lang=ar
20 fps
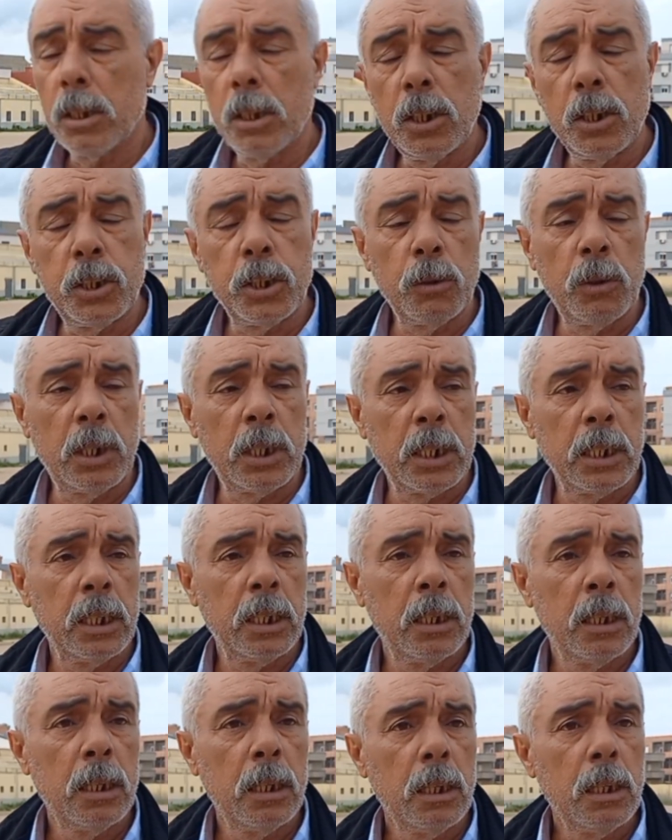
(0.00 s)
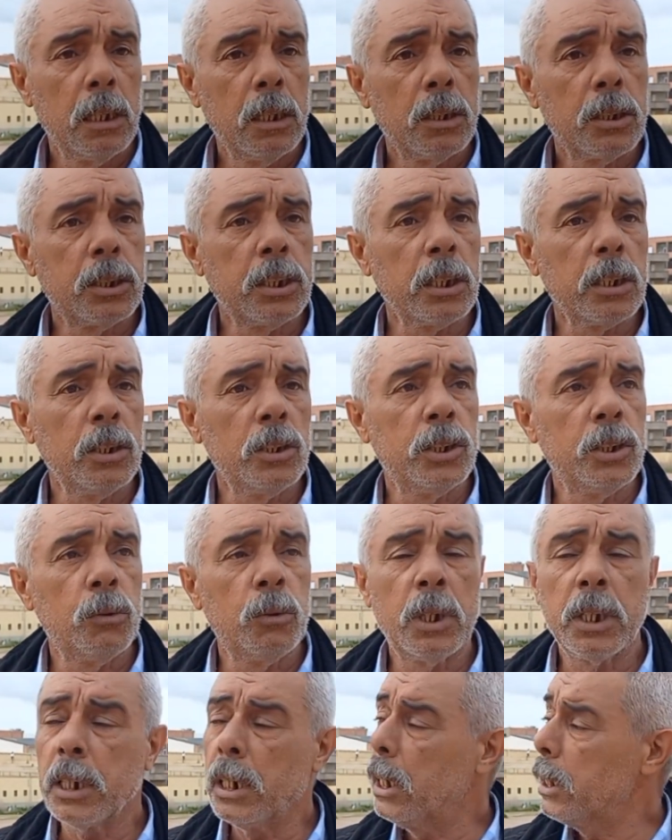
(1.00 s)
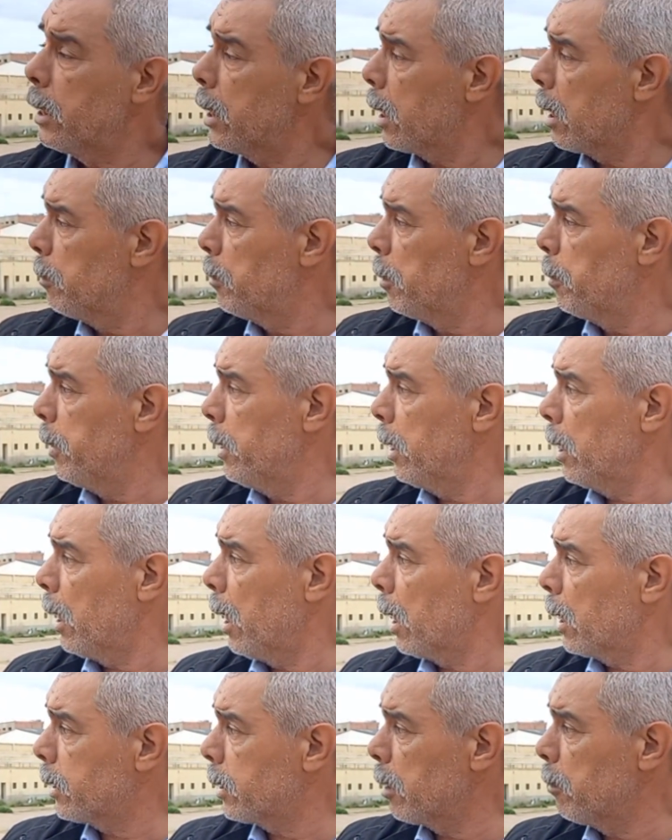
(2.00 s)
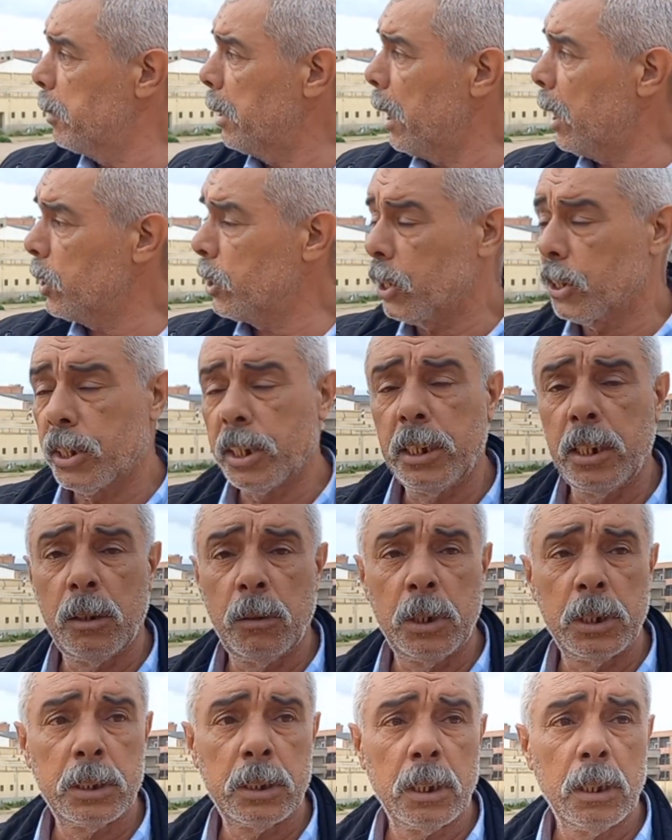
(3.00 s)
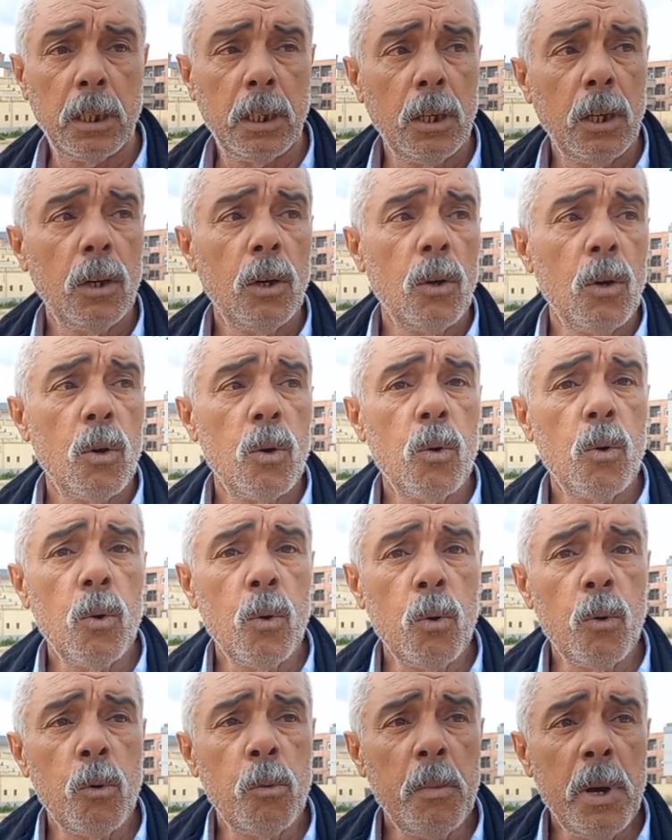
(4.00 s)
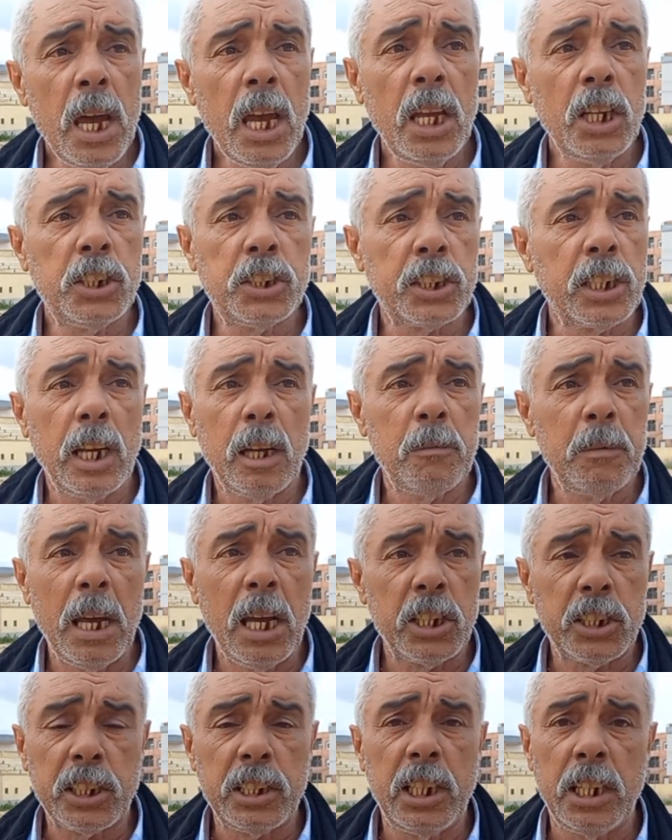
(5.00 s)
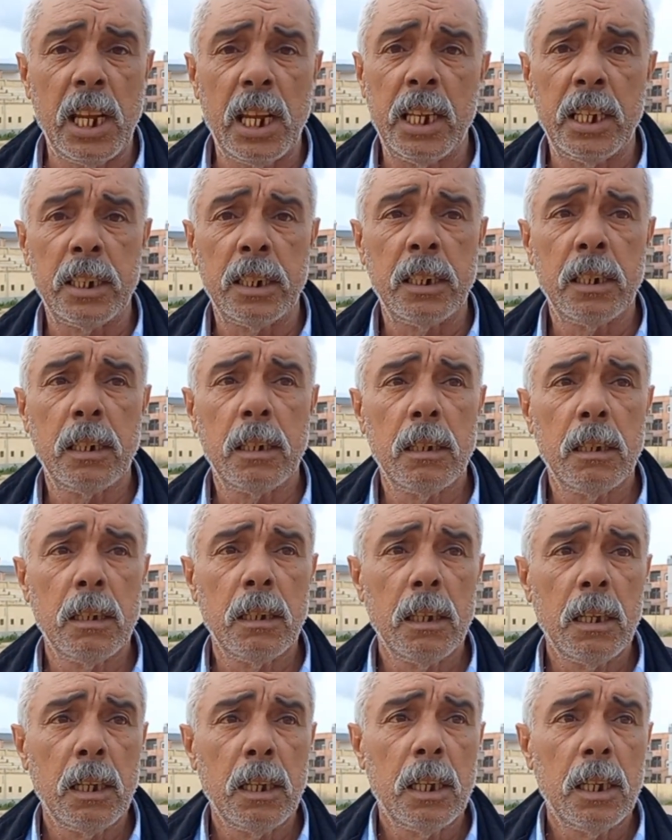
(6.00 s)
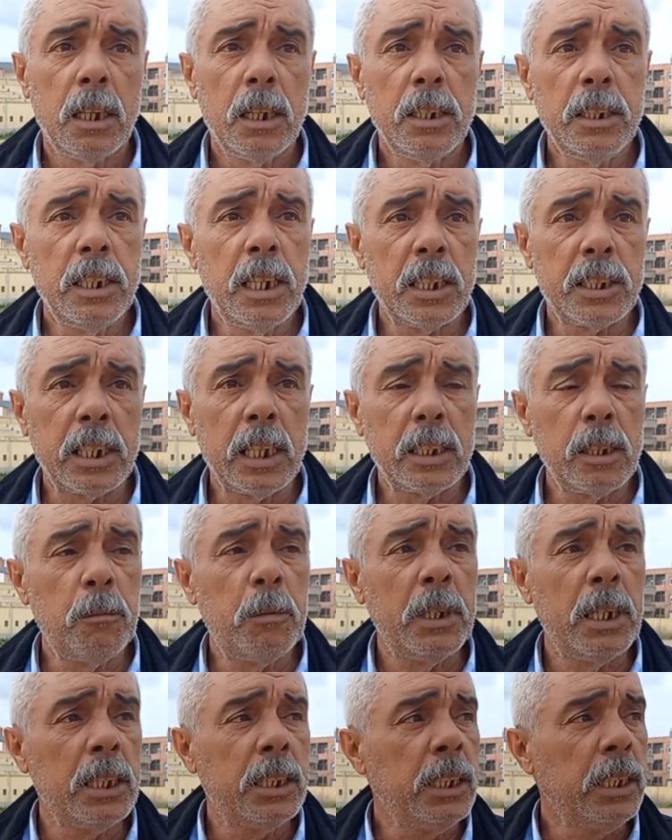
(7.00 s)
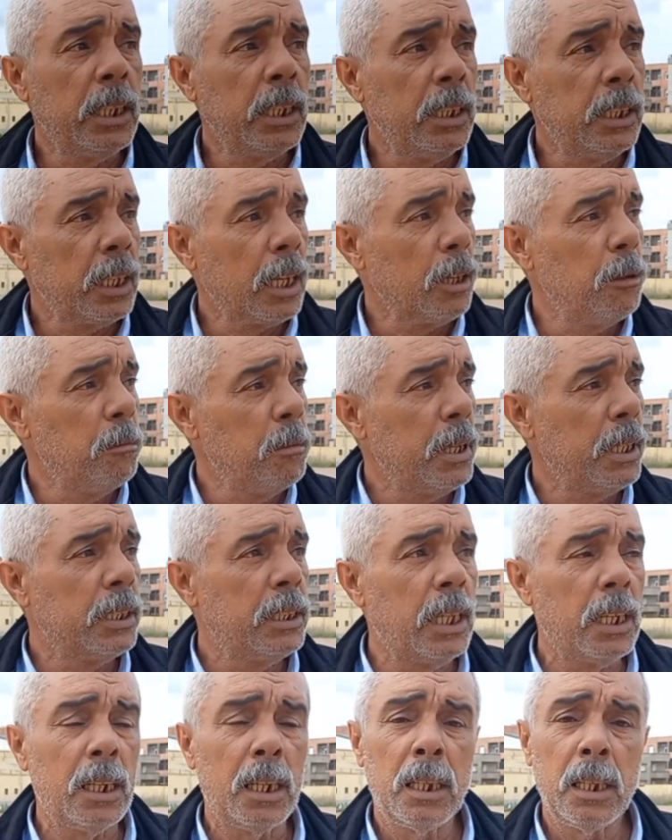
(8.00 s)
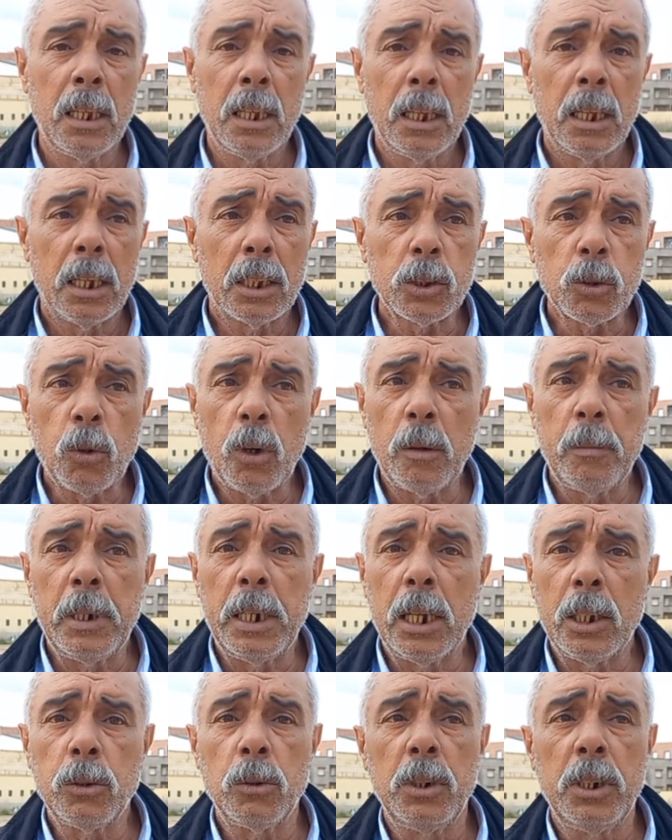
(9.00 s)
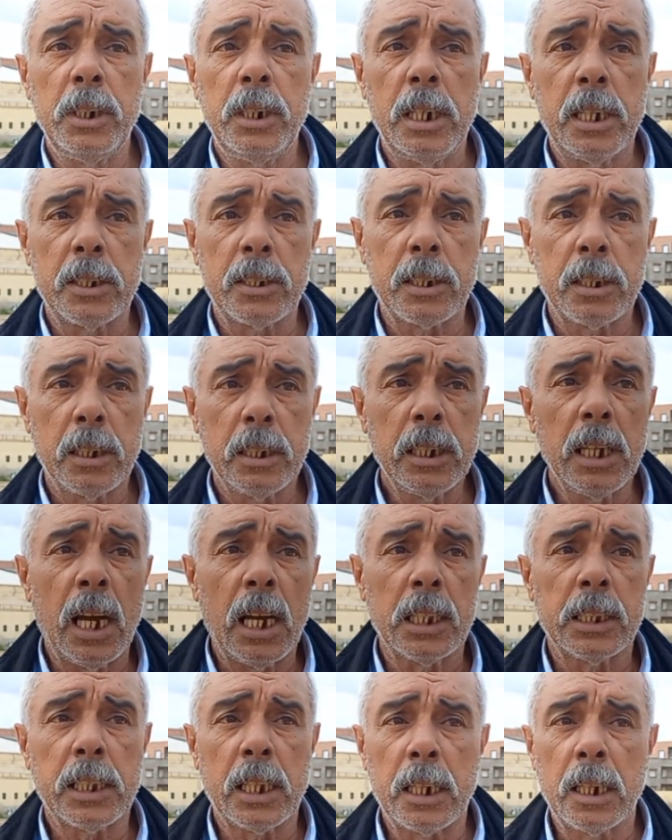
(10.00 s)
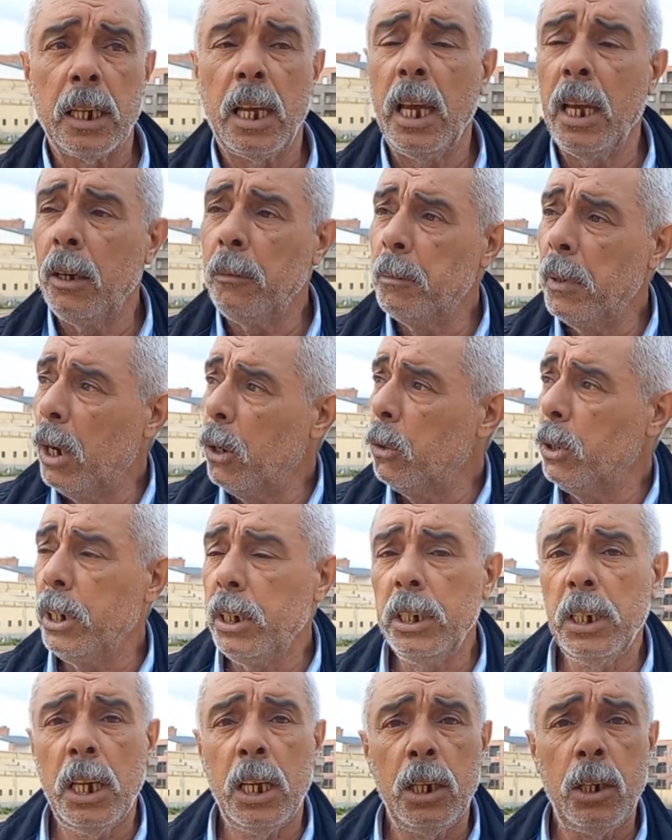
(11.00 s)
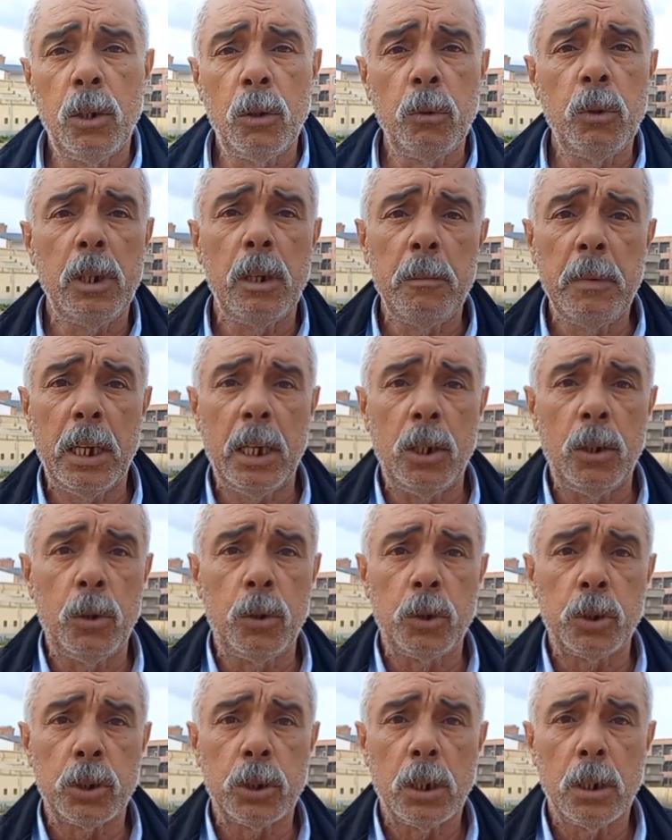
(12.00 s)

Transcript: الجواري السوق الجواري هذا راه مبني اكثر من عشر سنوات وما حلش كاع ما حلش للان الناس هذه البلديه اللي راهي ماده الطوابل هذو للناس يا هل ترى معاولين يحلوا ولا ما يحلوش